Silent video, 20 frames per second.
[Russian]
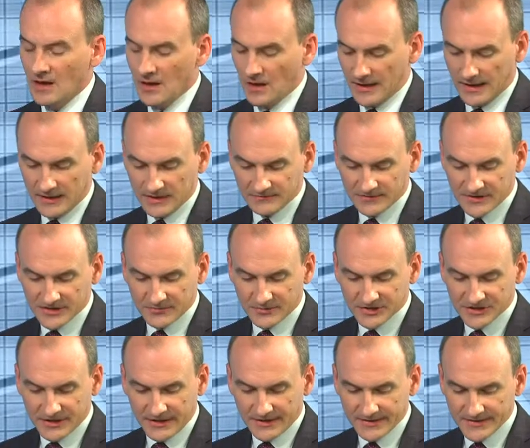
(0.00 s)
Олег
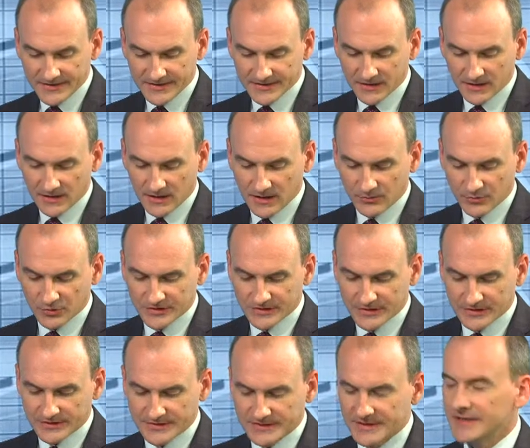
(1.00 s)
Владимирович, а есть какая-нибудь
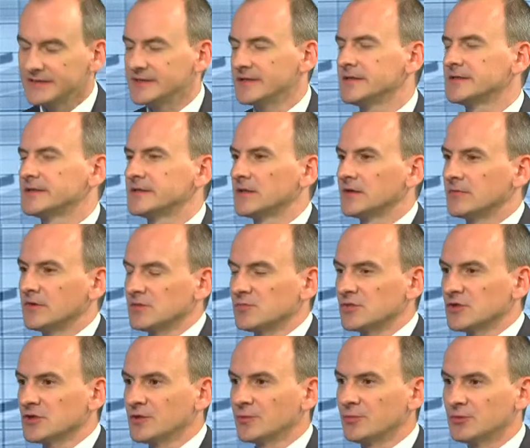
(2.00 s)
статистика,
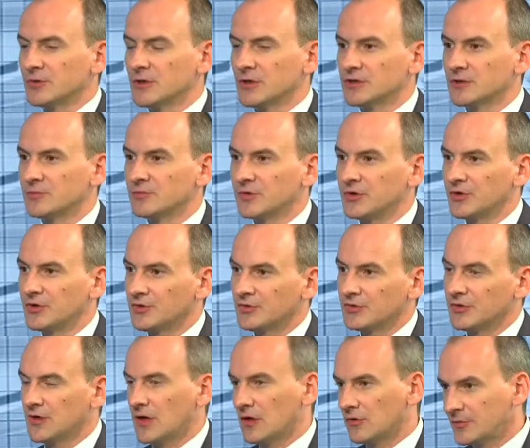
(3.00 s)
возможно, по нашему
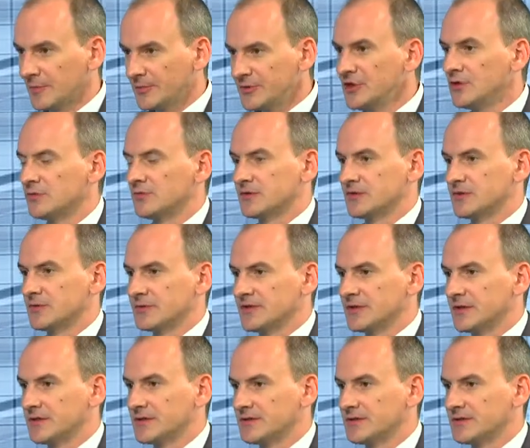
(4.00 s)
региону, как вообще у нас обстоят